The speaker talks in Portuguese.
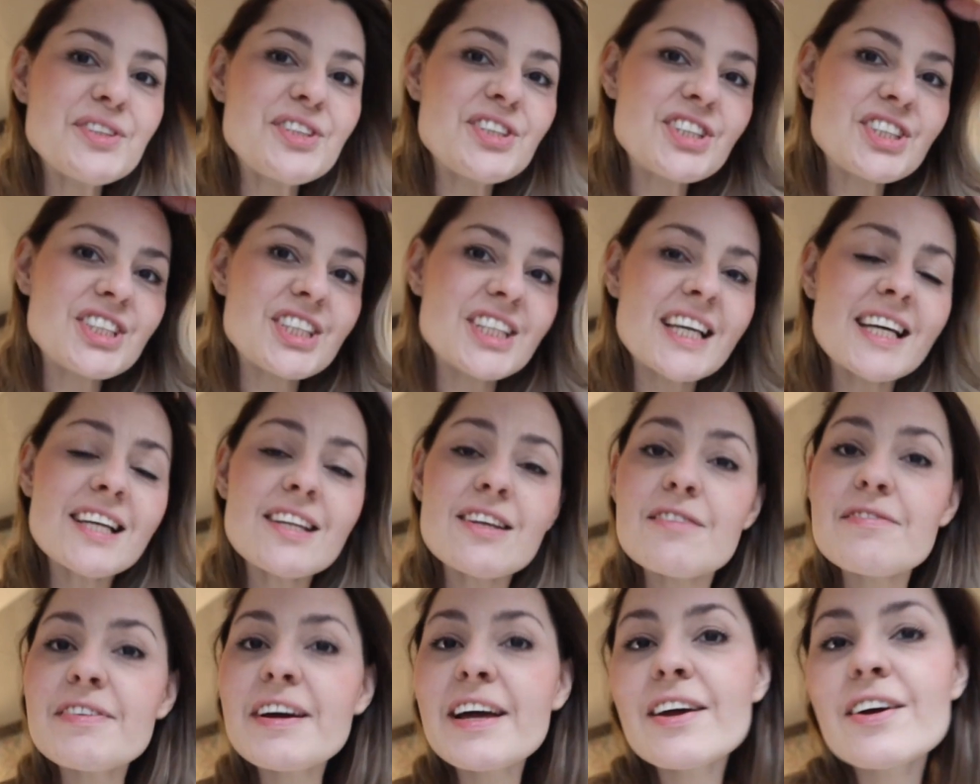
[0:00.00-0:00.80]
dia,
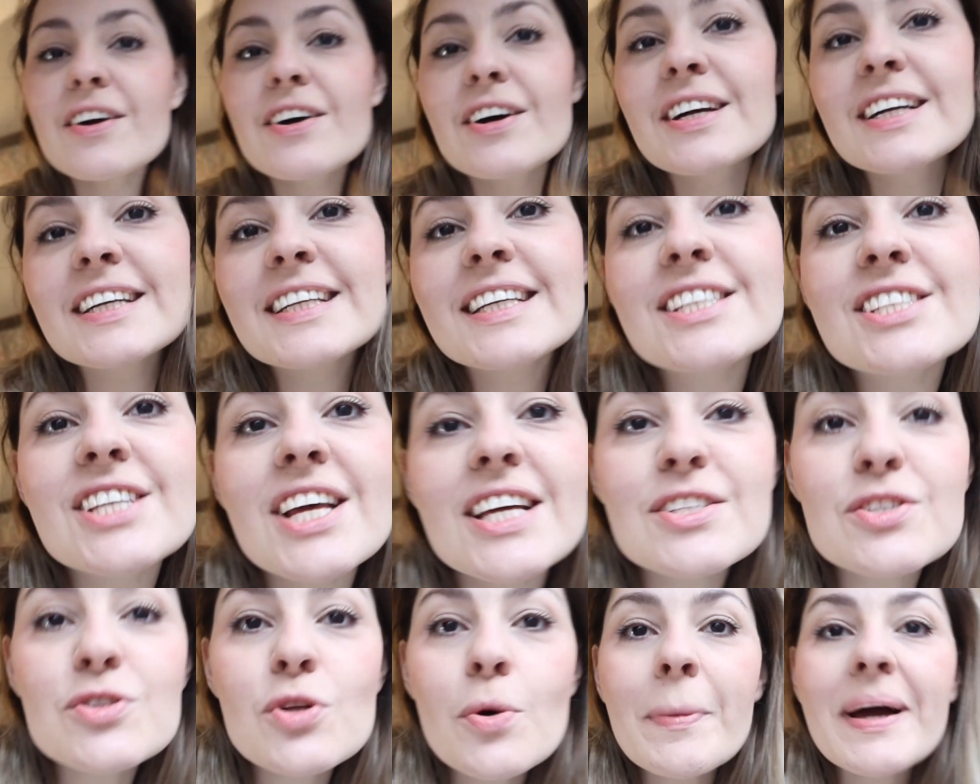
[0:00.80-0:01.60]
Nova York!
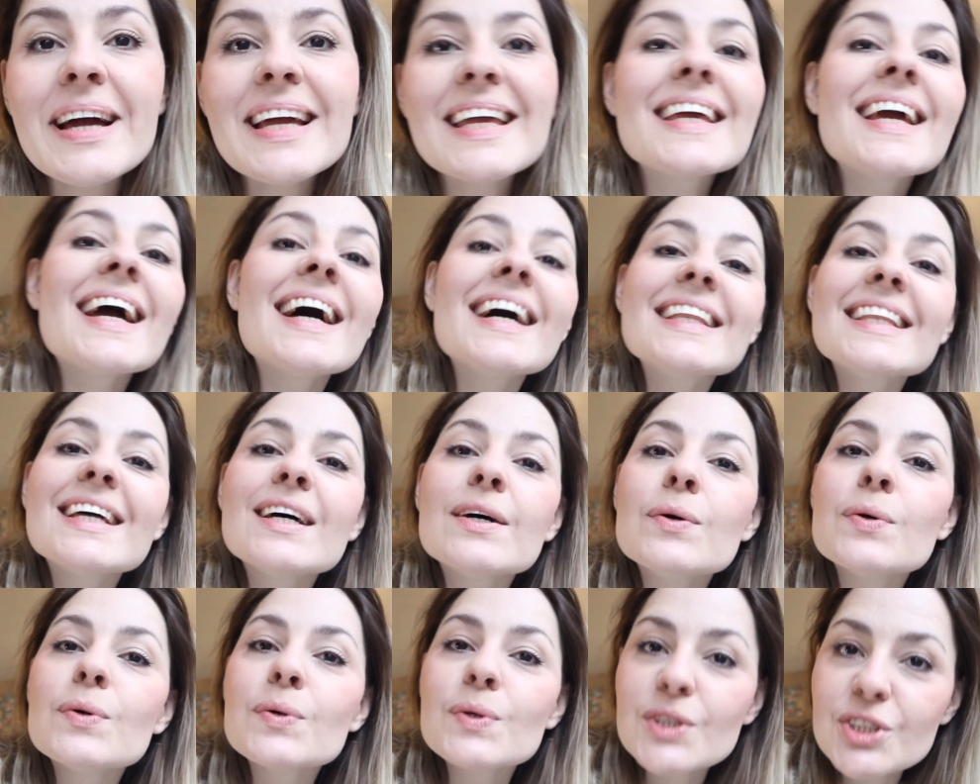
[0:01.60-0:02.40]
Já estou
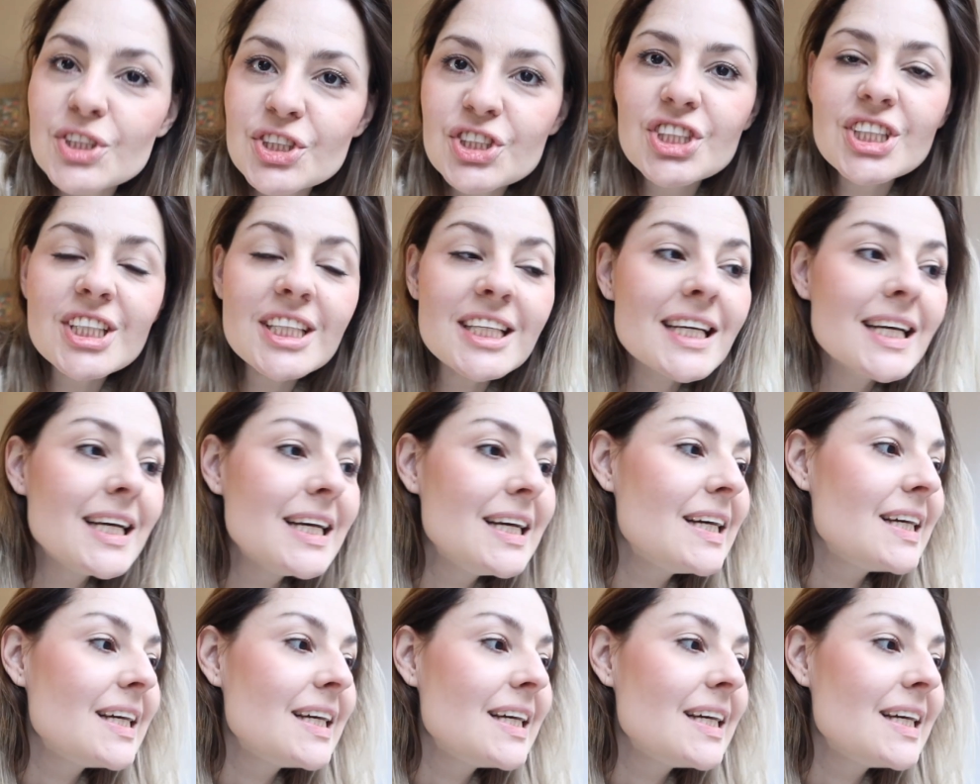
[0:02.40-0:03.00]
maquiada hoje,